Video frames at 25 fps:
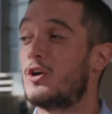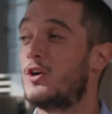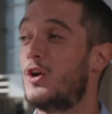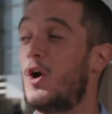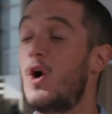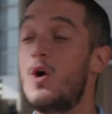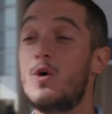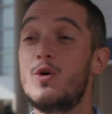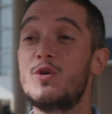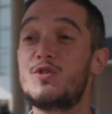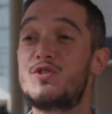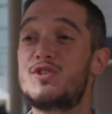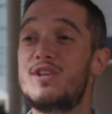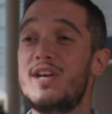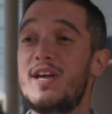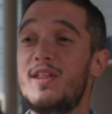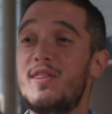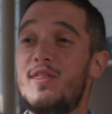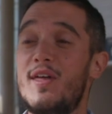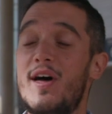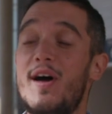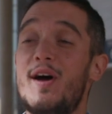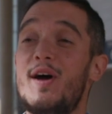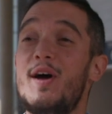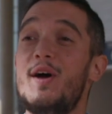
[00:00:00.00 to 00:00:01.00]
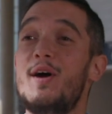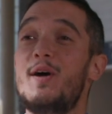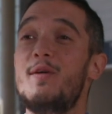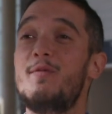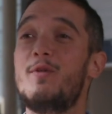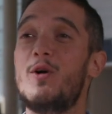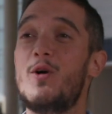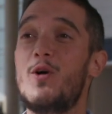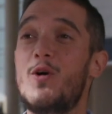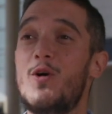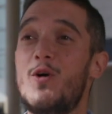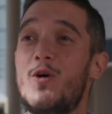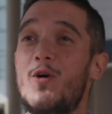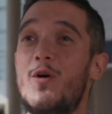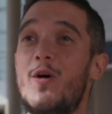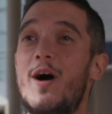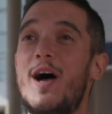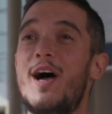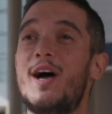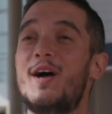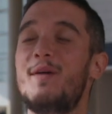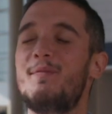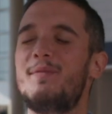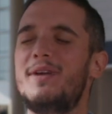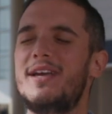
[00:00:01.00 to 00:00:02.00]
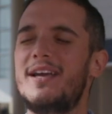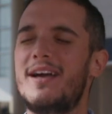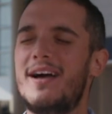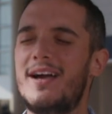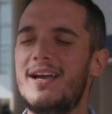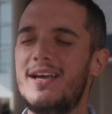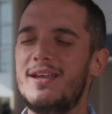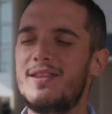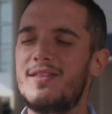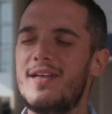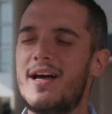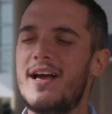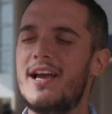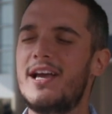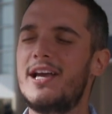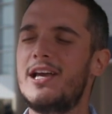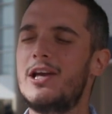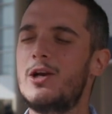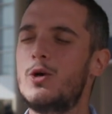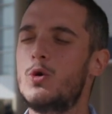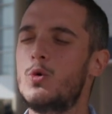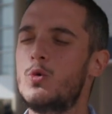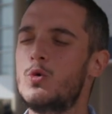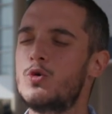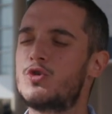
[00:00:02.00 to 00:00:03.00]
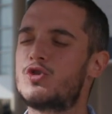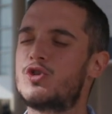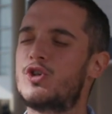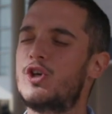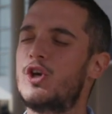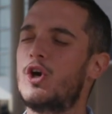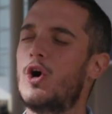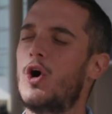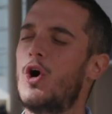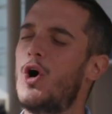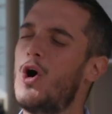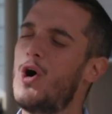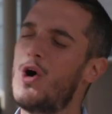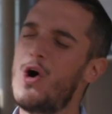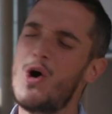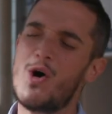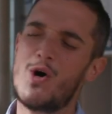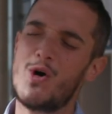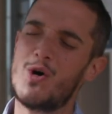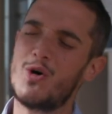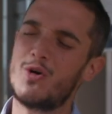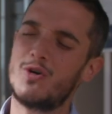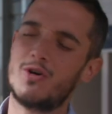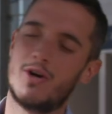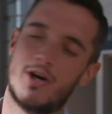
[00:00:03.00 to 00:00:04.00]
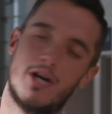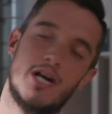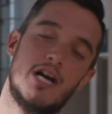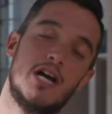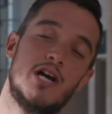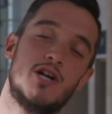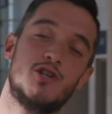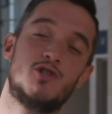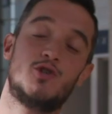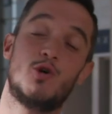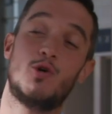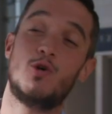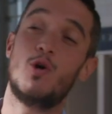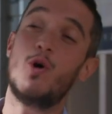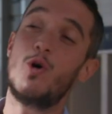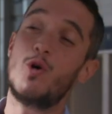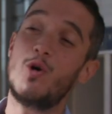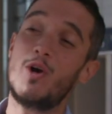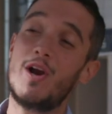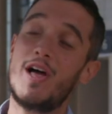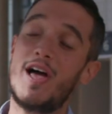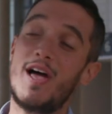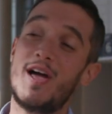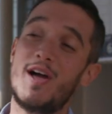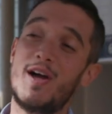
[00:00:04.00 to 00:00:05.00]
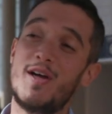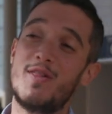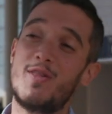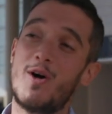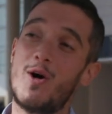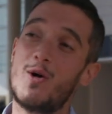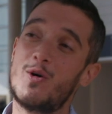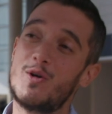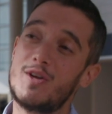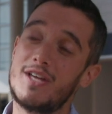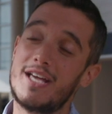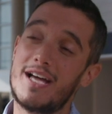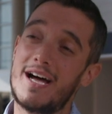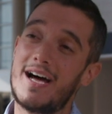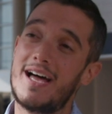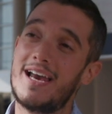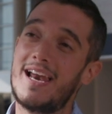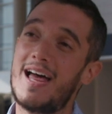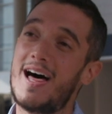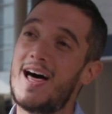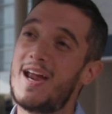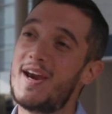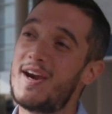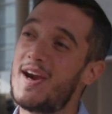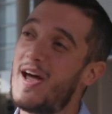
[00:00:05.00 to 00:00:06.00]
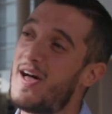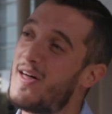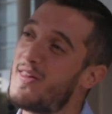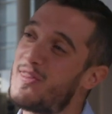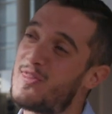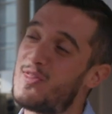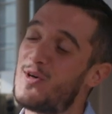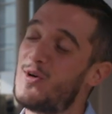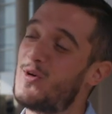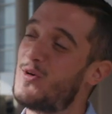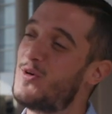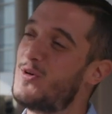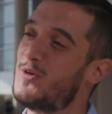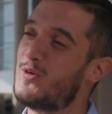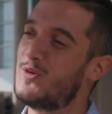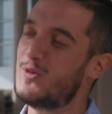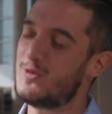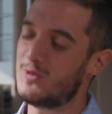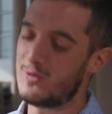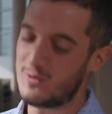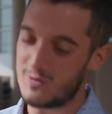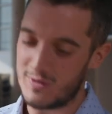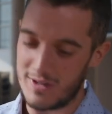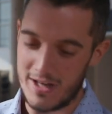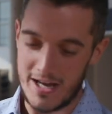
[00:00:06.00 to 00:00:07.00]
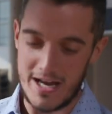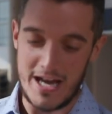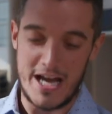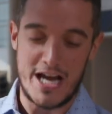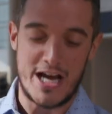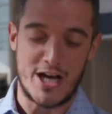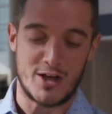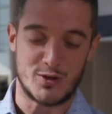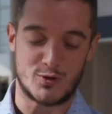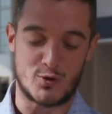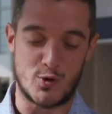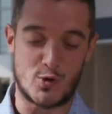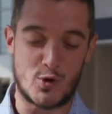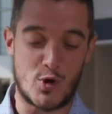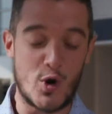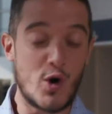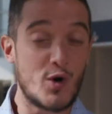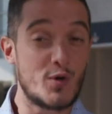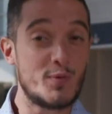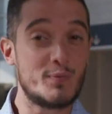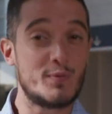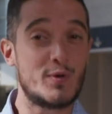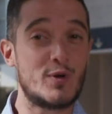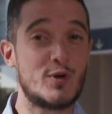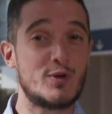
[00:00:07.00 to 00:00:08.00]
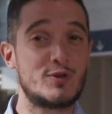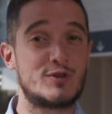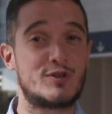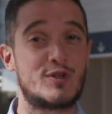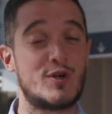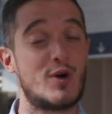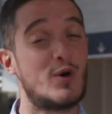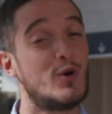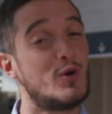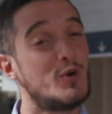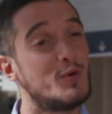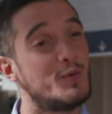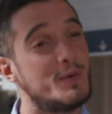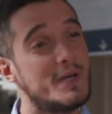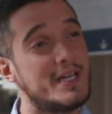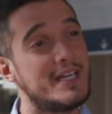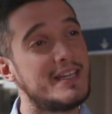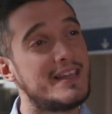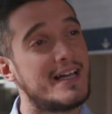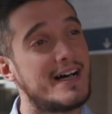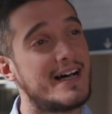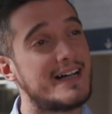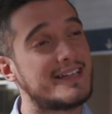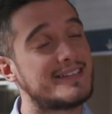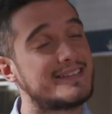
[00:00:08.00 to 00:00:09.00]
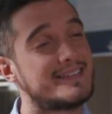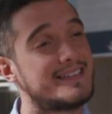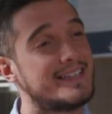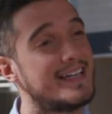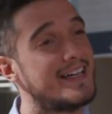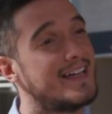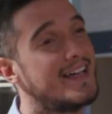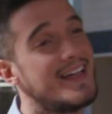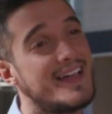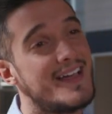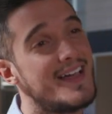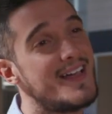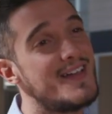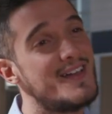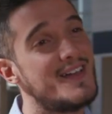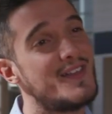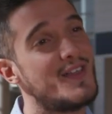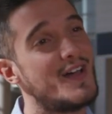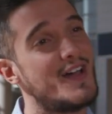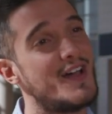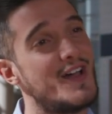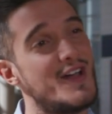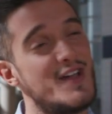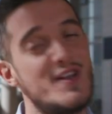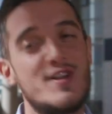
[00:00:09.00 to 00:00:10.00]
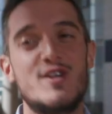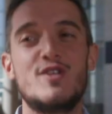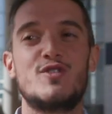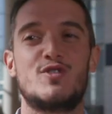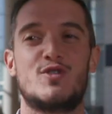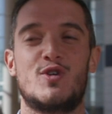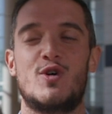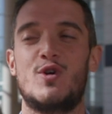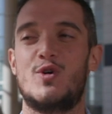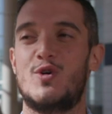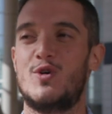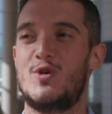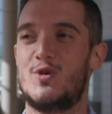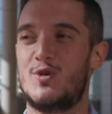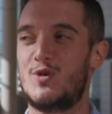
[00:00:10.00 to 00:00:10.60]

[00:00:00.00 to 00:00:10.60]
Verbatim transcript: Noche de bohemia y de ilusión, yo no le doy a la razón. Tú cómo te olvidaste de eso.